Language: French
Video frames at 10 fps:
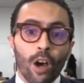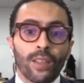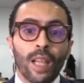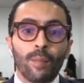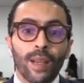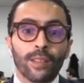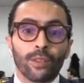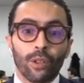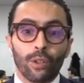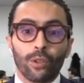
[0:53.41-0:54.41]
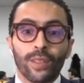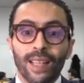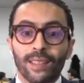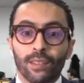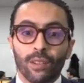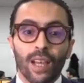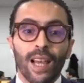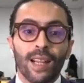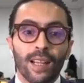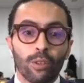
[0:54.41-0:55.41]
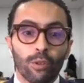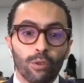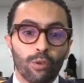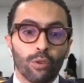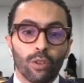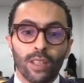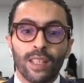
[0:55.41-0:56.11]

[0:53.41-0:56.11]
En Allemagne, euh, le DAX euh, à la clôture